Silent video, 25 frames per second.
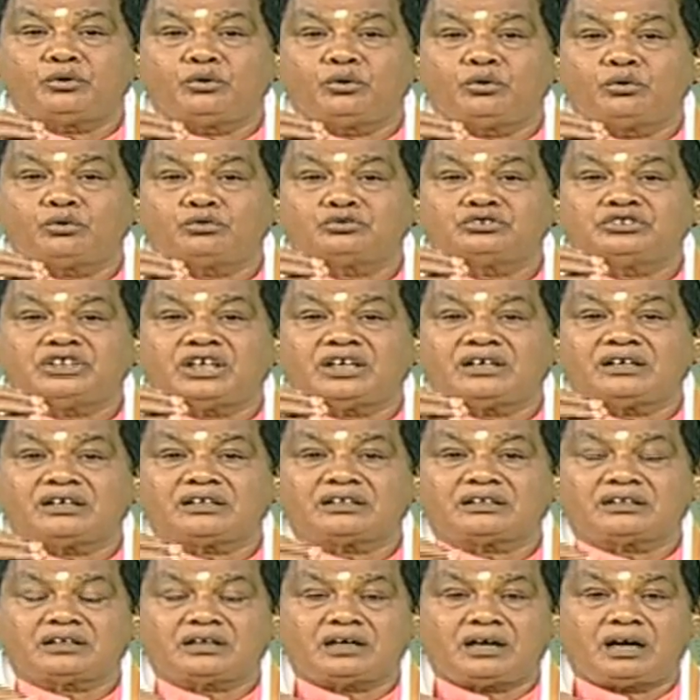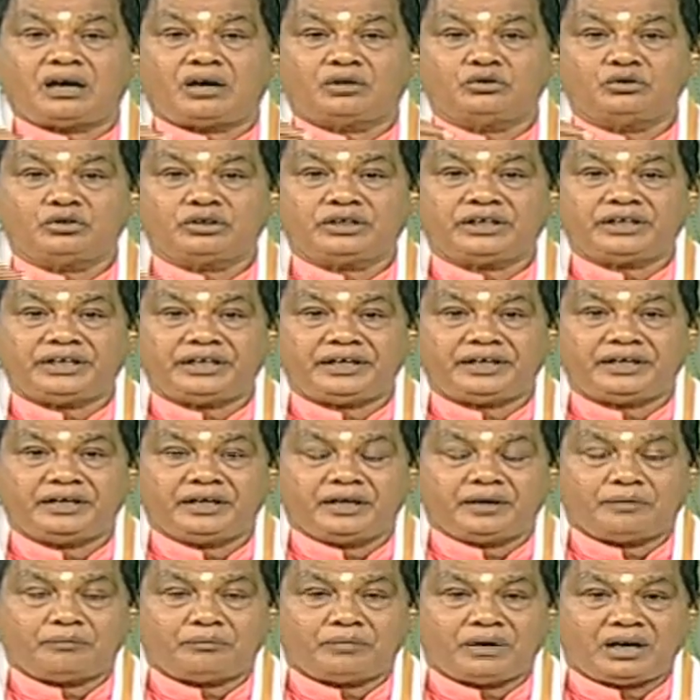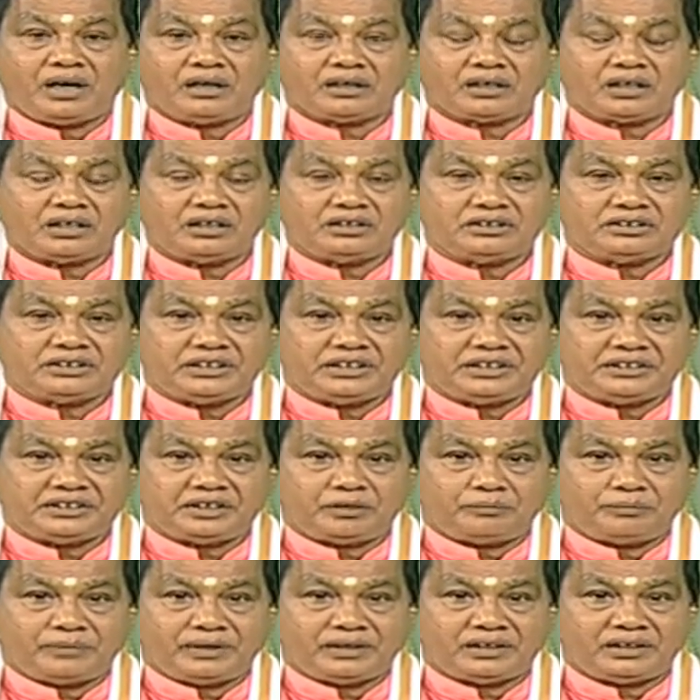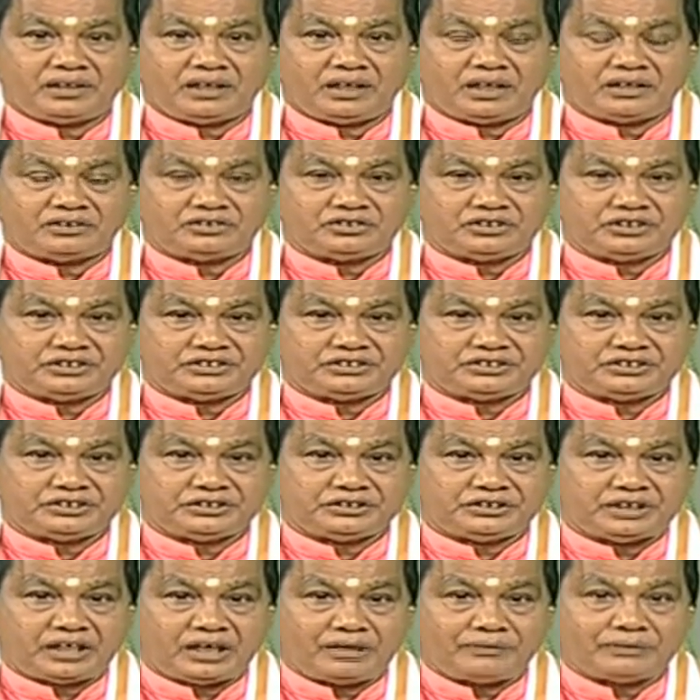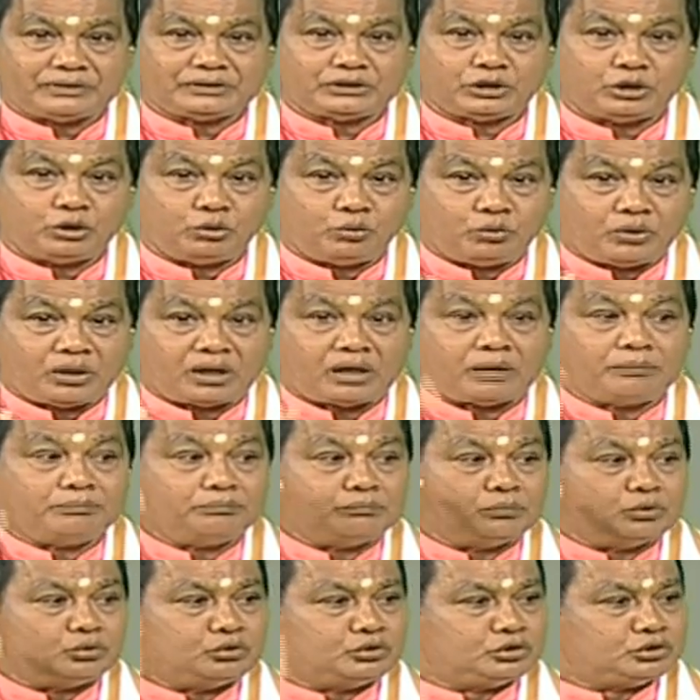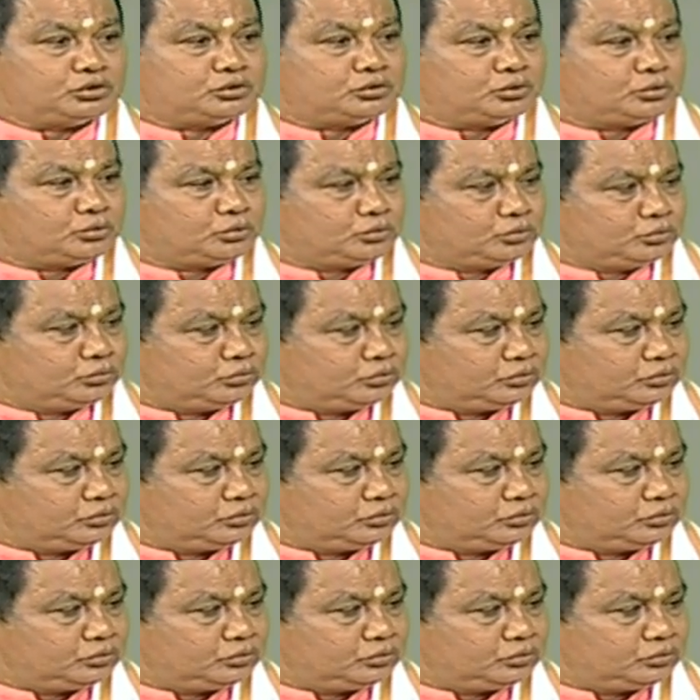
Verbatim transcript: నోరు జాగ్రత్తగా అందుకనే మాటల చేత మన్నన చేసి దేవతలు వరంబులిత్తురు